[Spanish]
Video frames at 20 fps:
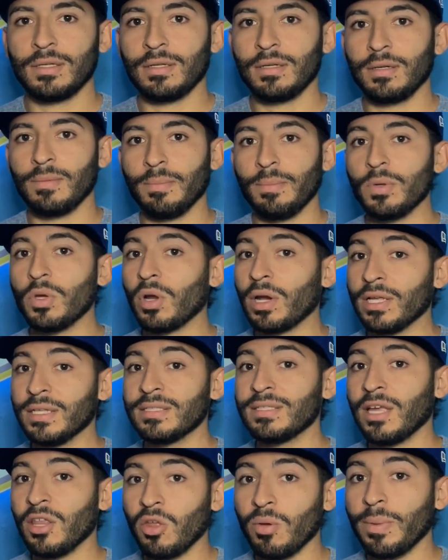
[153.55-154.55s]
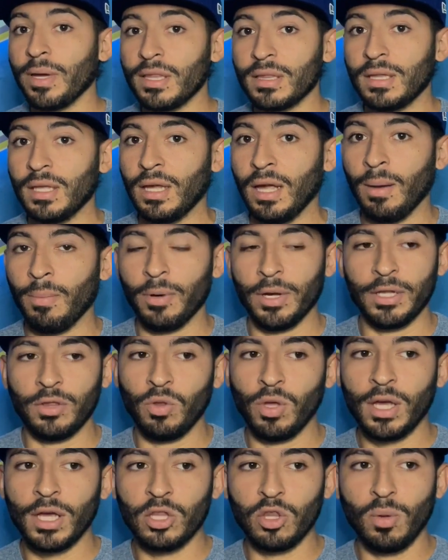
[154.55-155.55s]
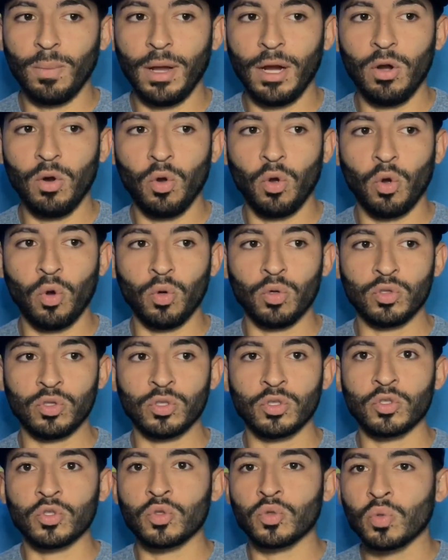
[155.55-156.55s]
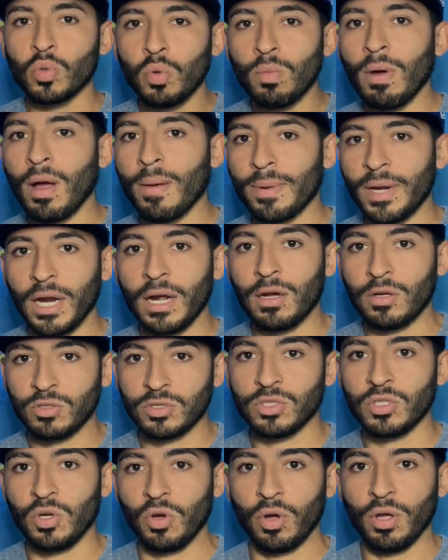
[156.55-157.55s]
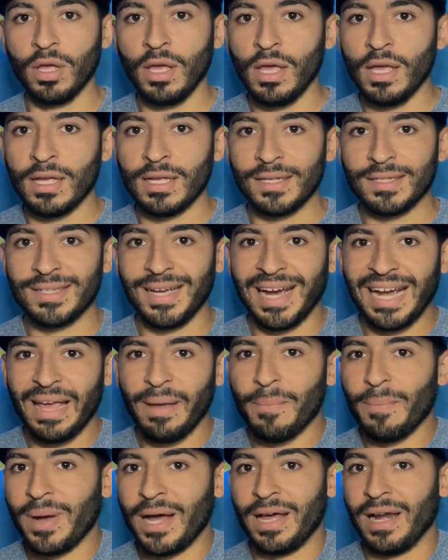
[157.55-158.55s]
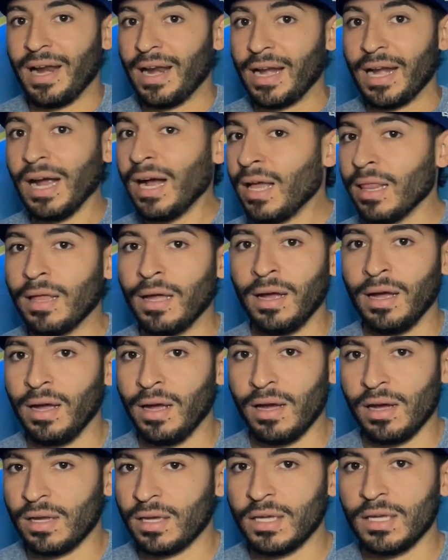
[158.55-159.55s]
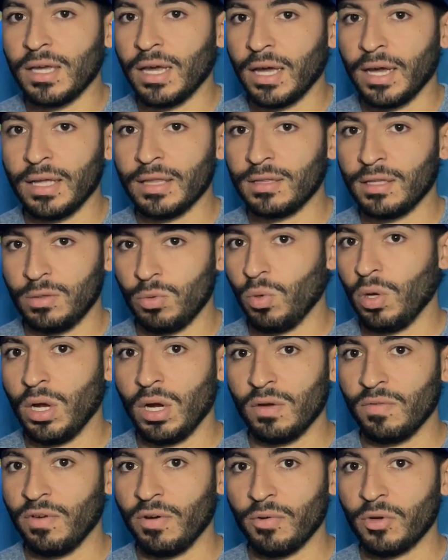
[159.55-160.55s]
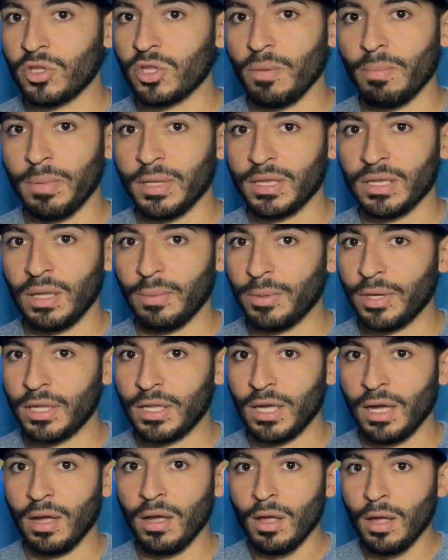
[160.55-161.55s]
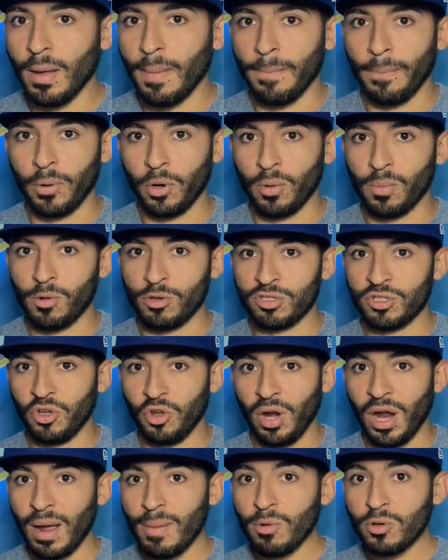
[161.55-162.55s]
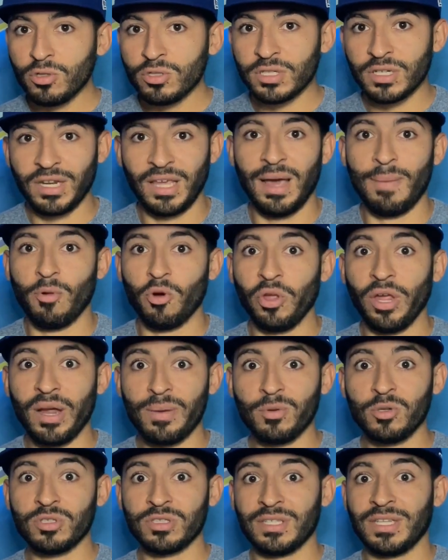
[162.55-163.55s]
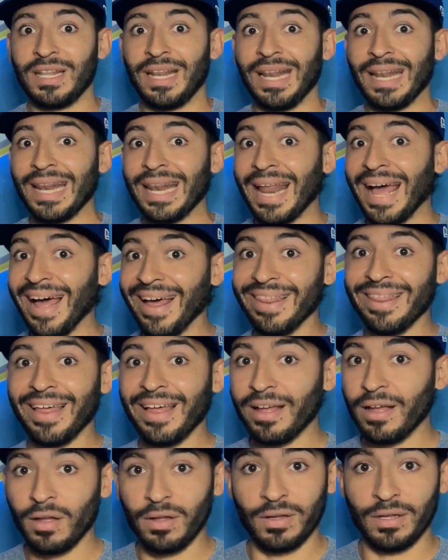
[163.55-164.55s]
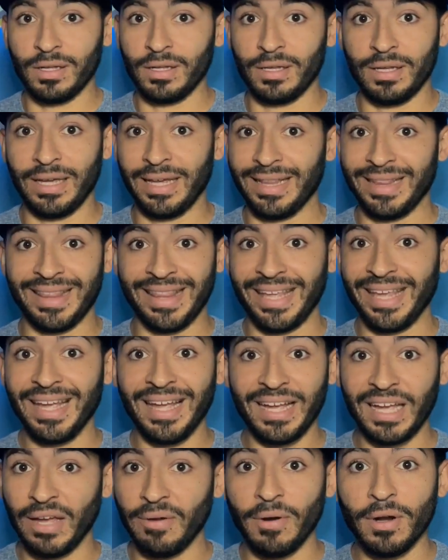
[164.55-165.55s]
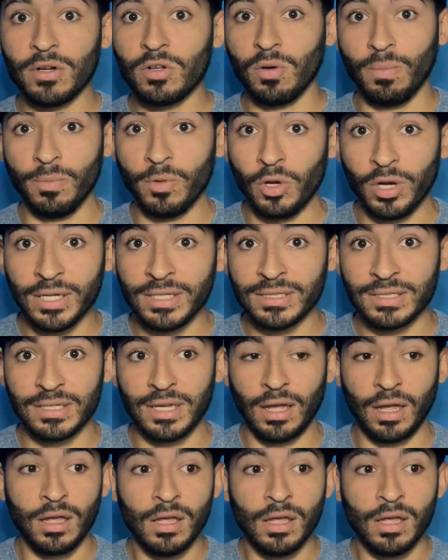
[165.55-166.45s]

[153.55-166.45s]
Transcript: violencia doméstica, pues esto hay que tomarlo con suma precaución, ya que para nada aquí en este tu canal favorito en Manta Media promocionamos ni apoyamos nada que tenga que ver con violencia.